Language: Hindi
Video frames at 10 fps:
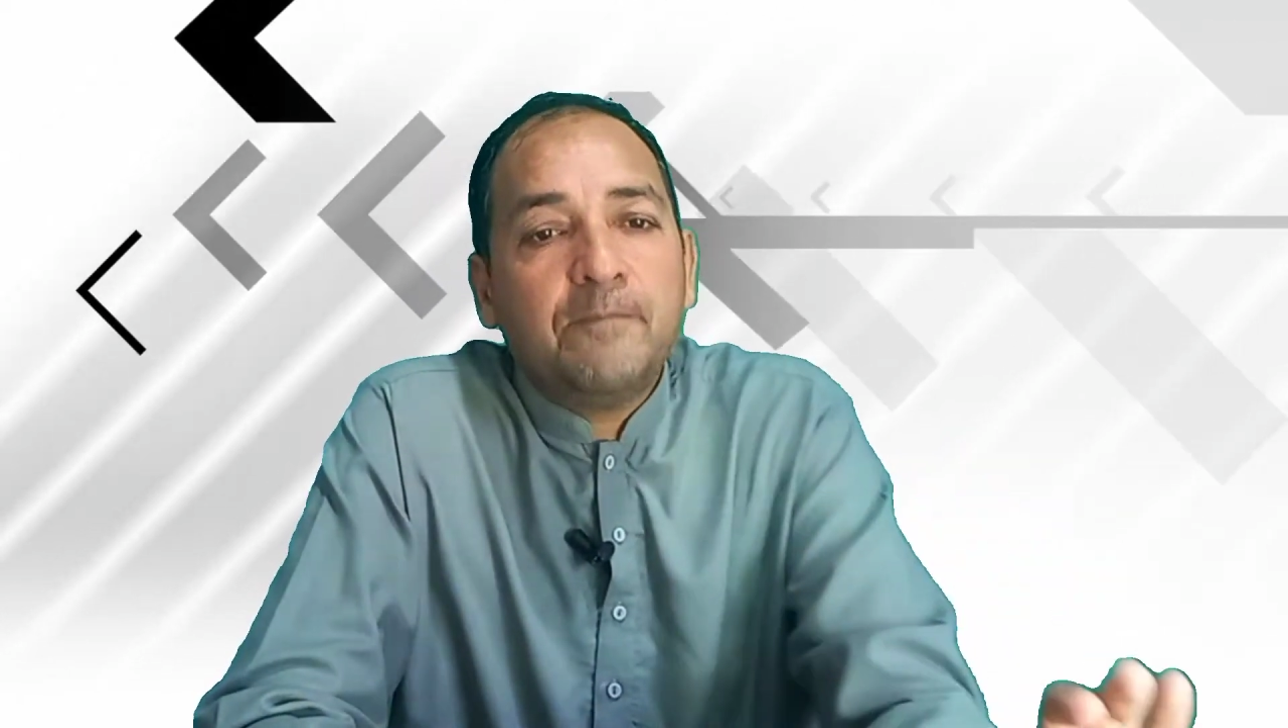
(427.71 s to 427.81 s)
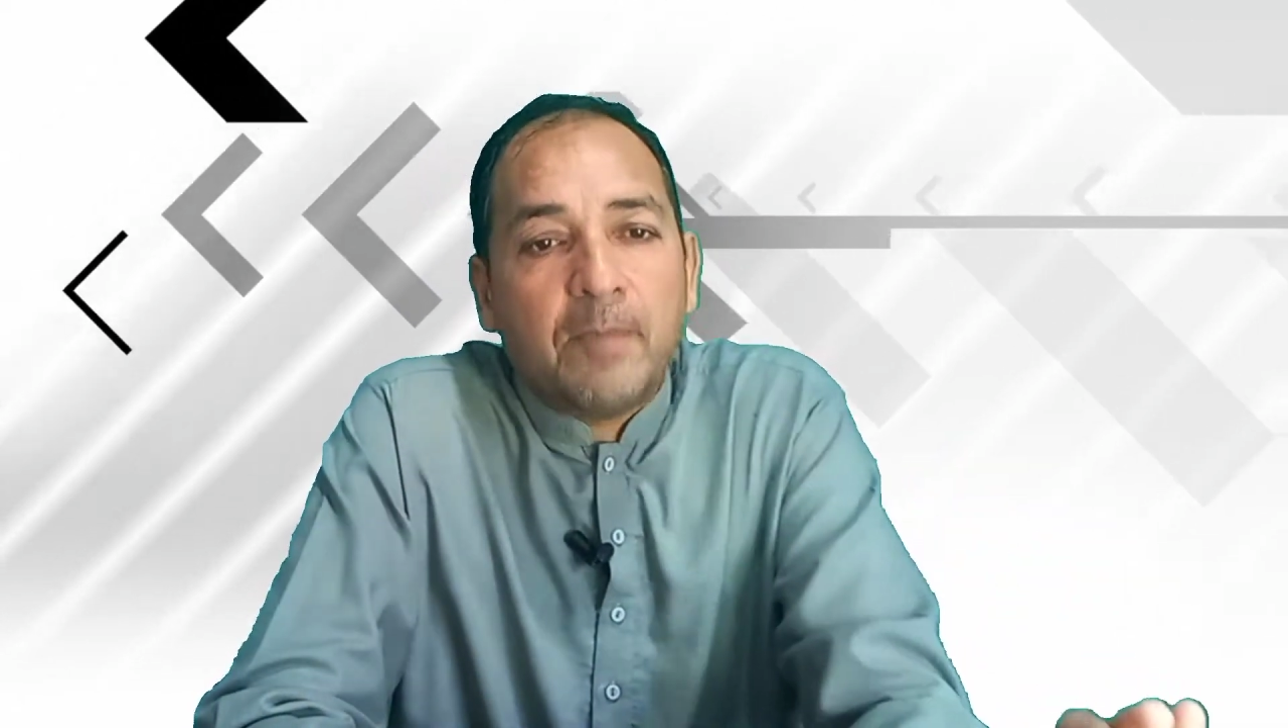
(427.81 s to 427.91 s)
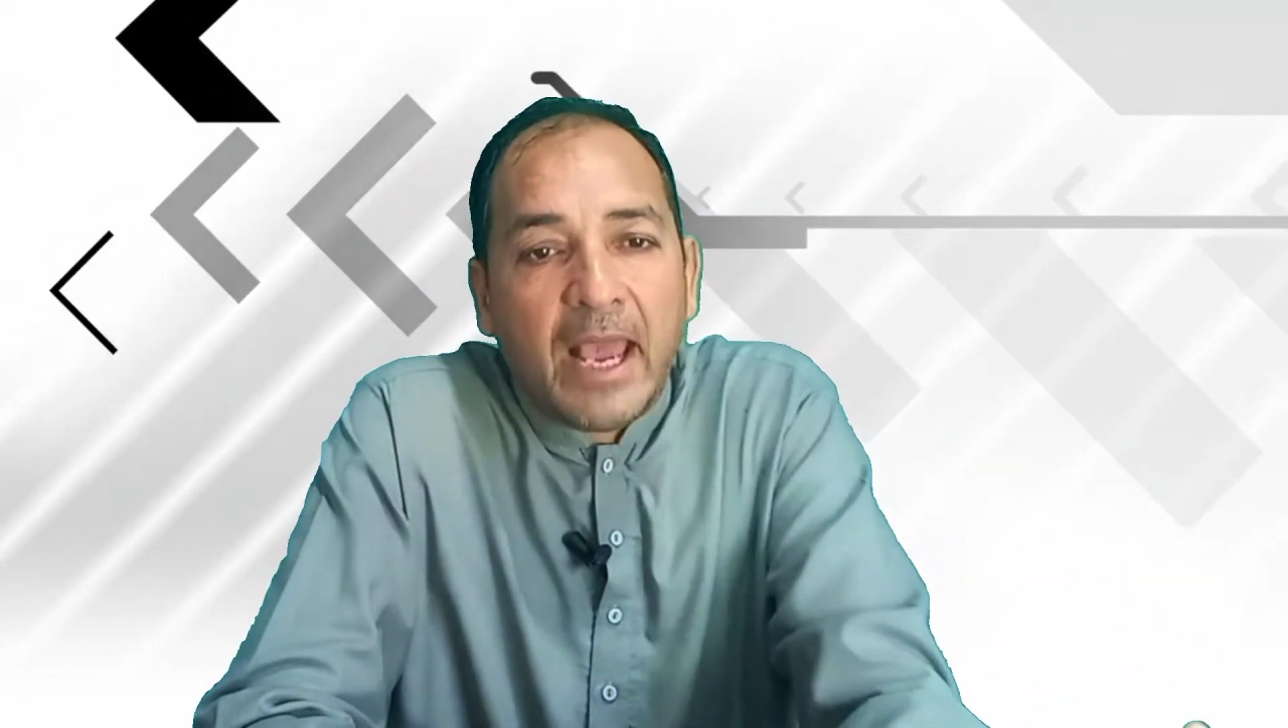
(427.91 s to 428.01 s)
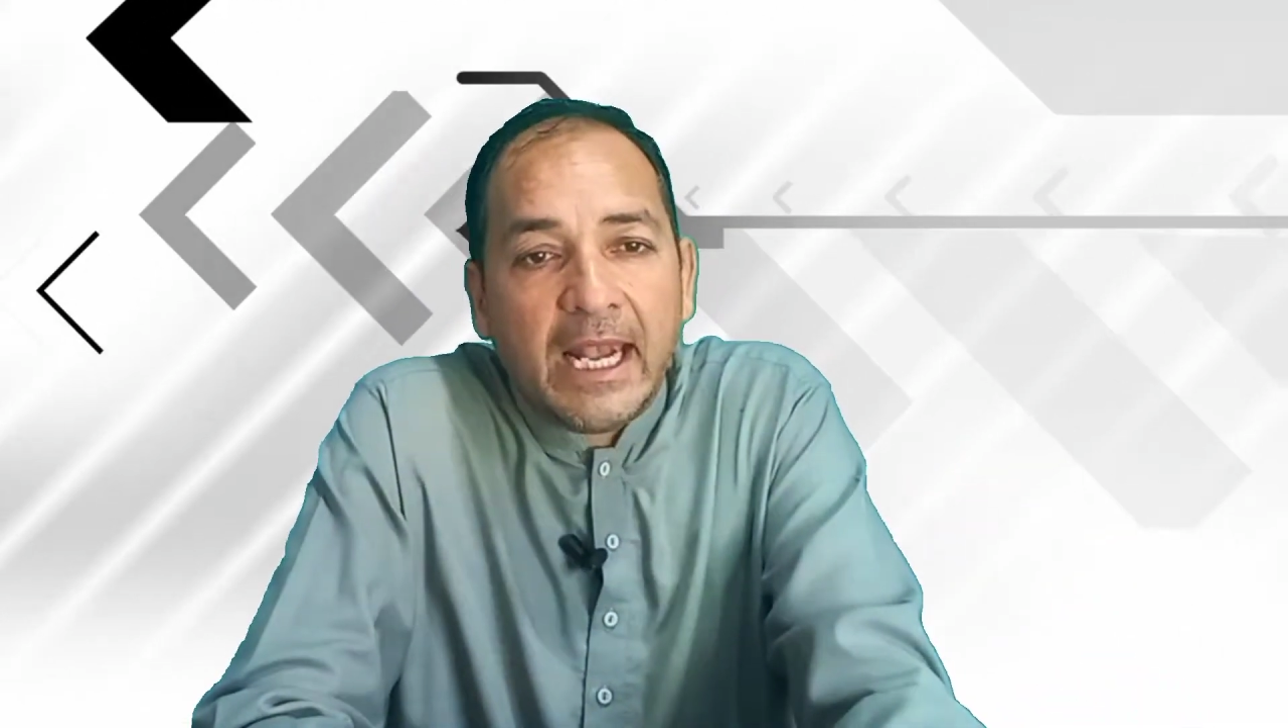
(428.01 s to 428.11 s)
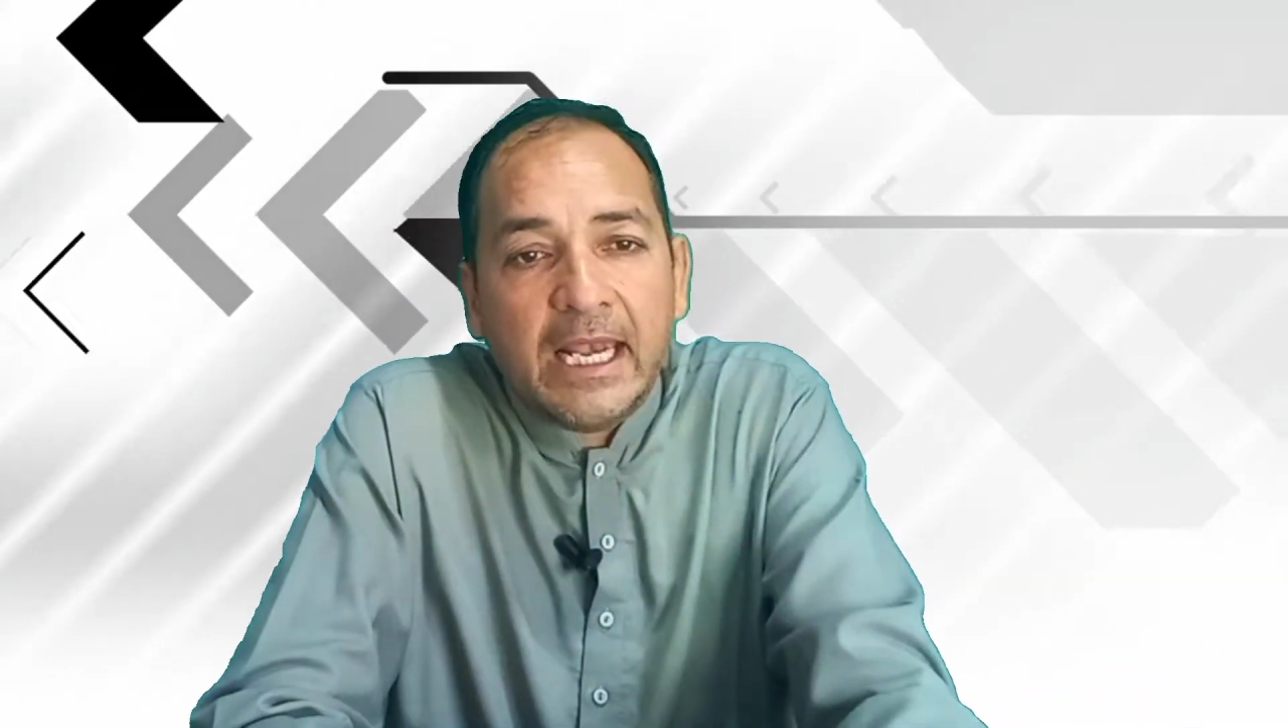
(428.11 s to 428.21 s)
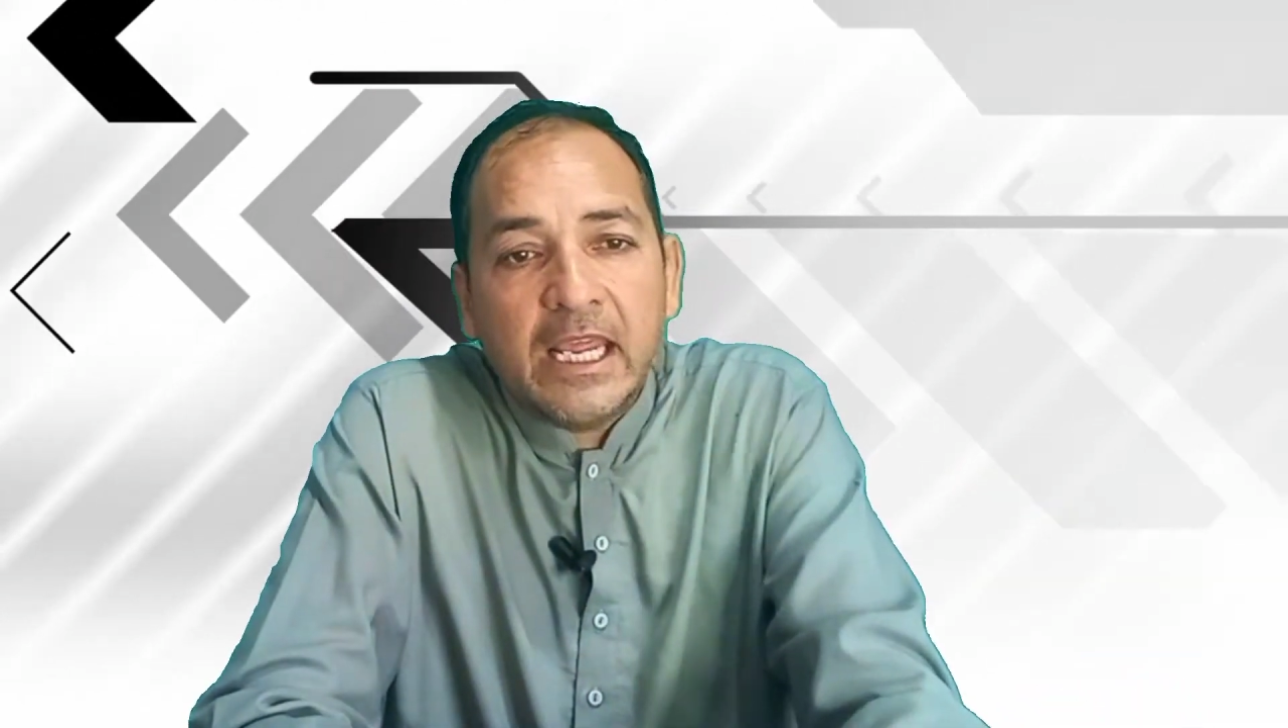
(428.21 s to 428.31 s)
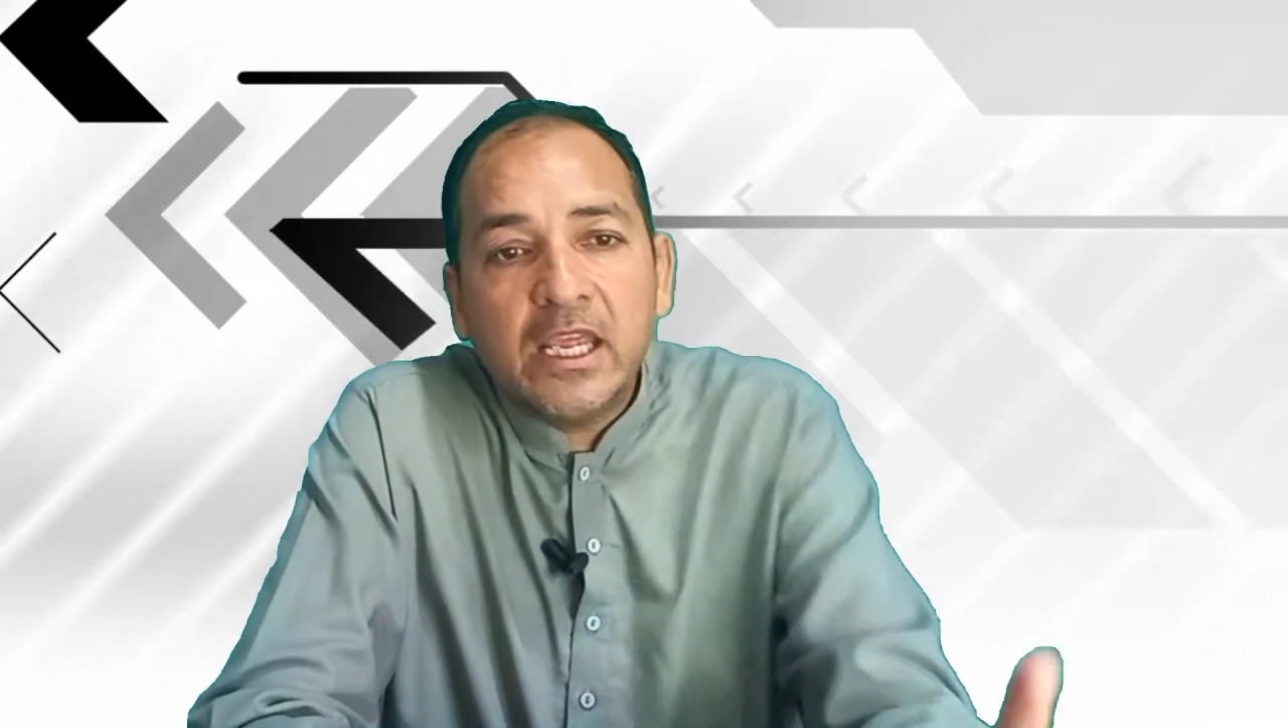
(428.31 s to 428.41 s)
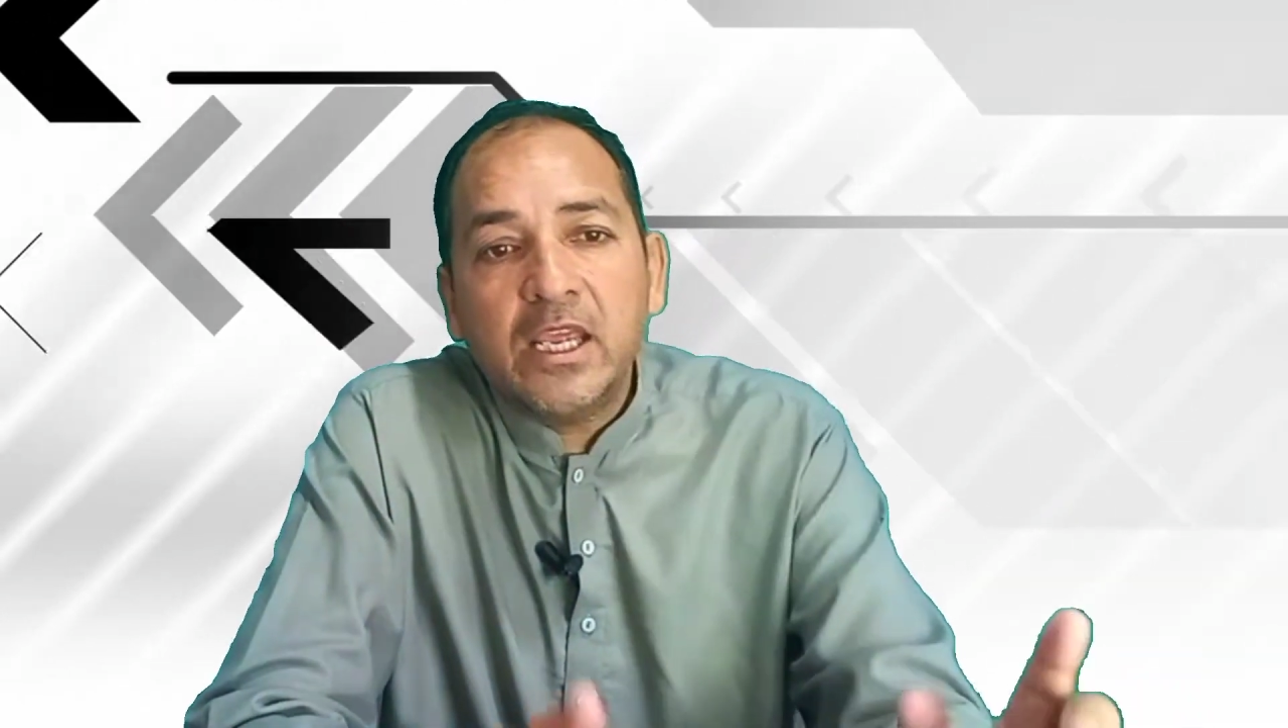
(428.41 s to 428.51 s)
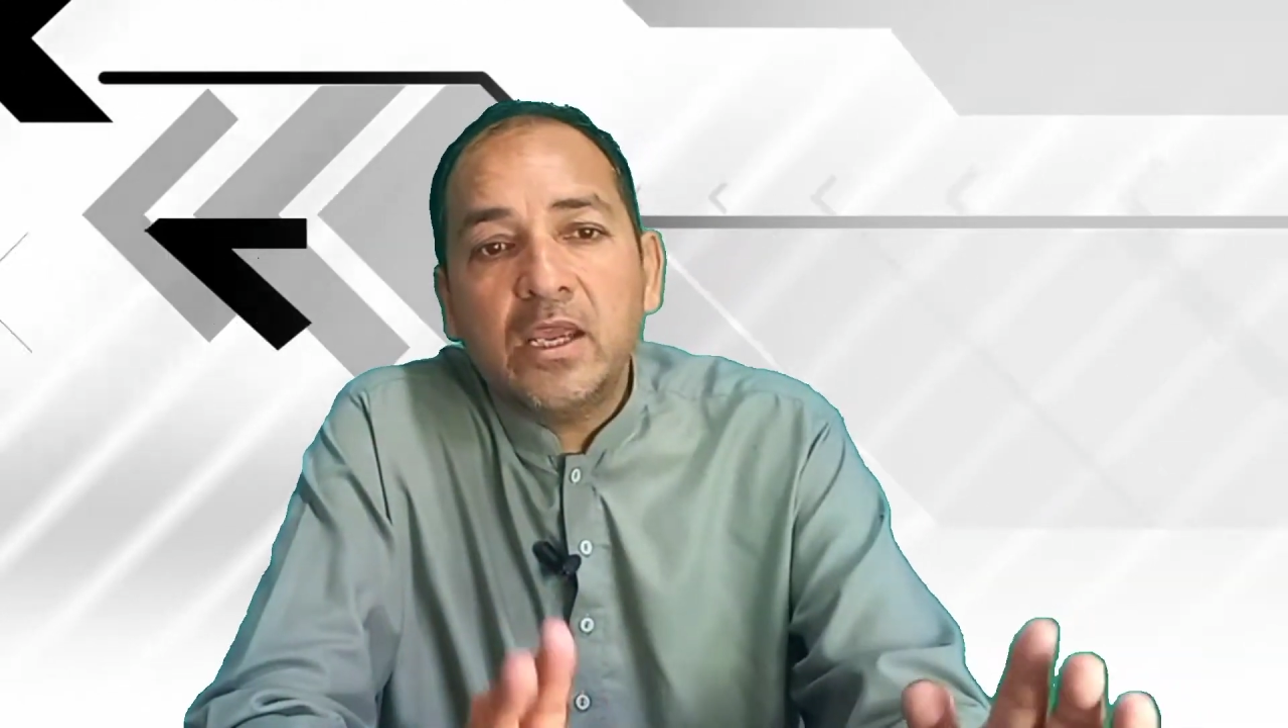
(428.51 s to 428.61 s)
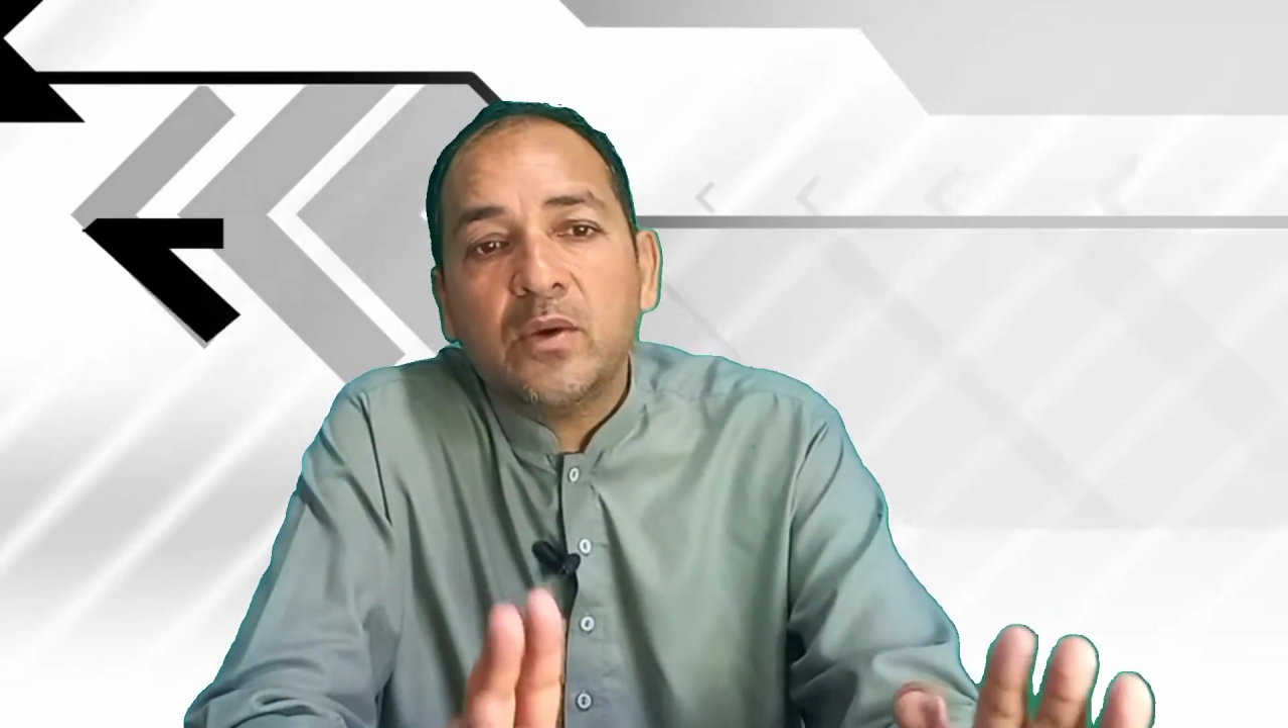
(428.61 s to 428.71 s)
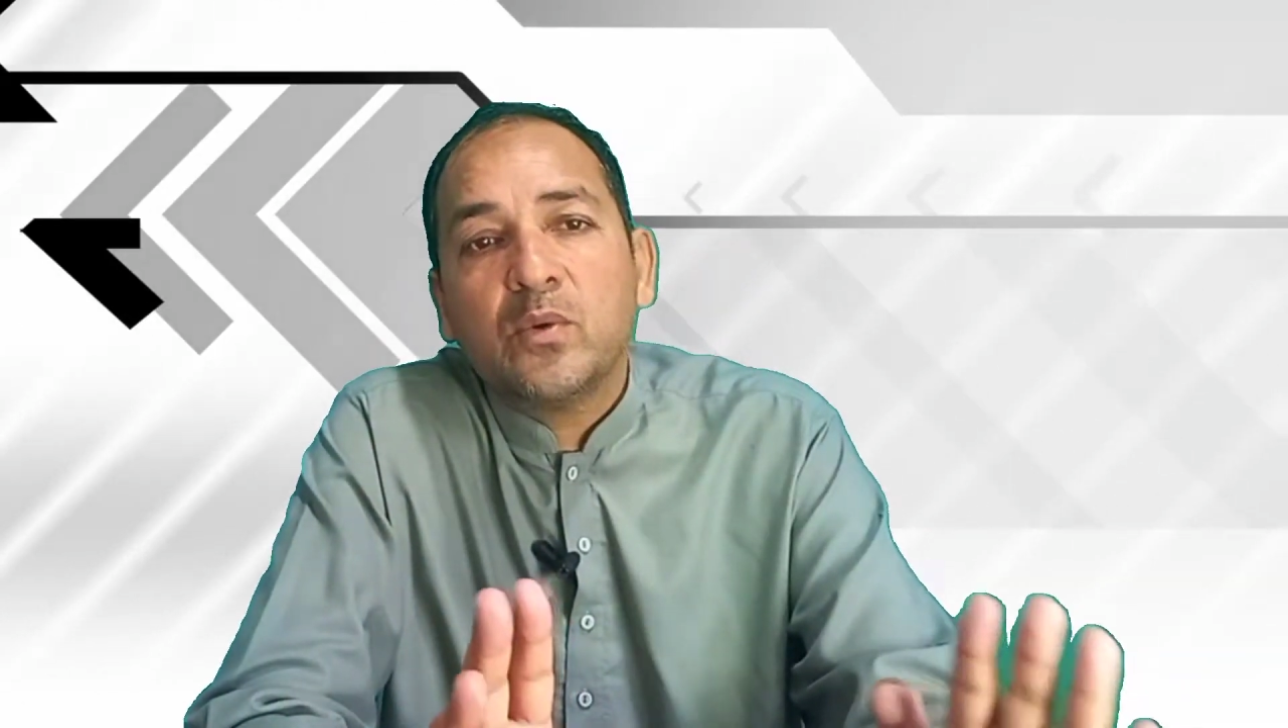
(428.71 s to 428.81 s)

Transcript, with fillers: पहले ही